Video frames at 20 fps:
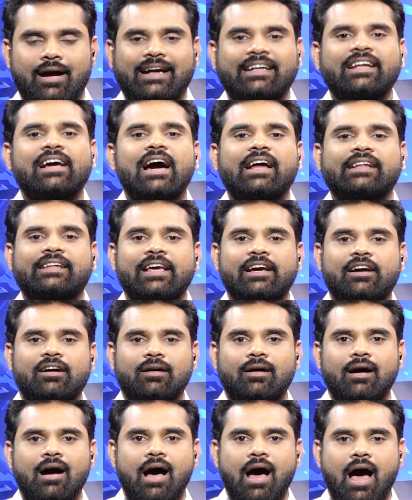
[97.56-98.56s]
కట్టా కార్తీక్
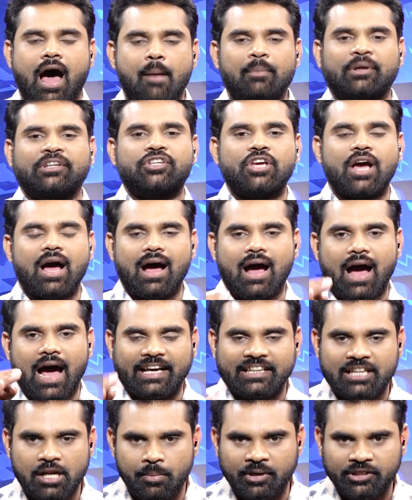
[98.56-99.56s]
అమిత్ షా
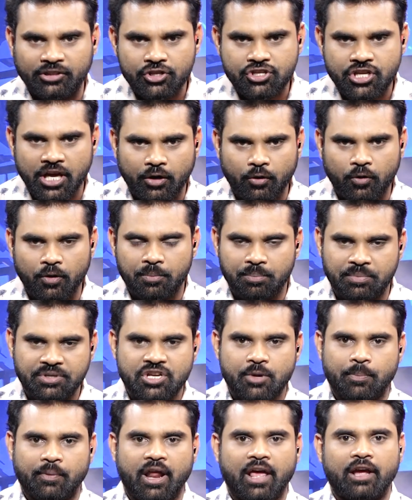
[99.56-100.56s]
హైదరాబాద్ వచ్చారు
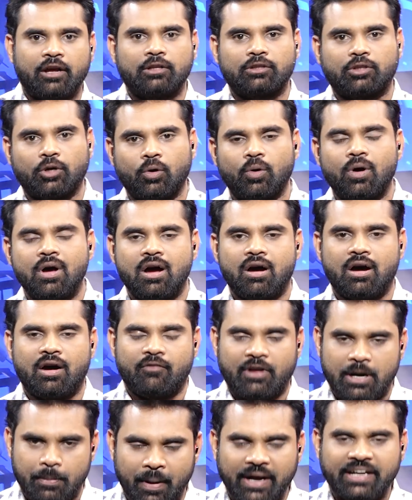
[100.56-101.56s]
బీజేపీ నాయకులతో
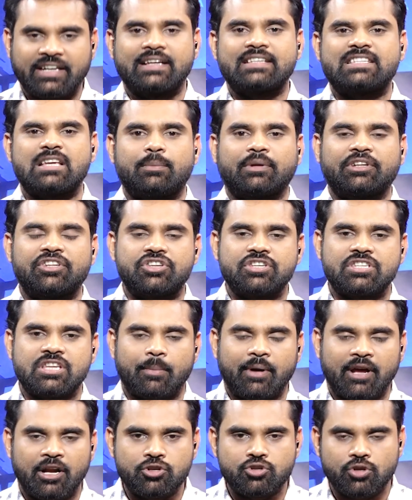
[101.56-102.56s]
వాళ్ళ పార్టీకి సంబంధించి
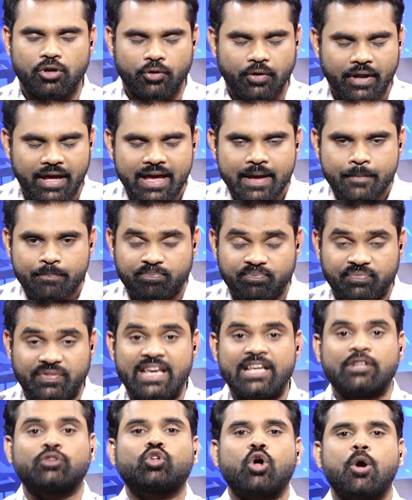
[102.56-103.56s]
సమాలోచనలు ఉన్నాయి
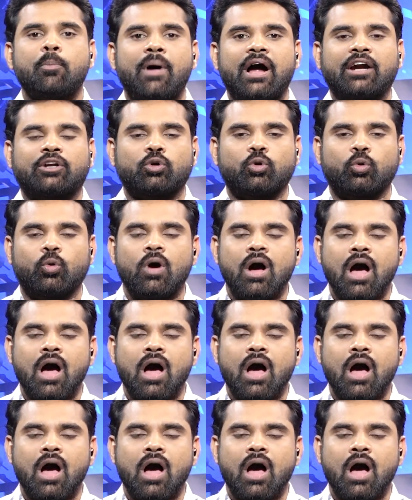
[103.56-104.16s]
దీంతో పాటు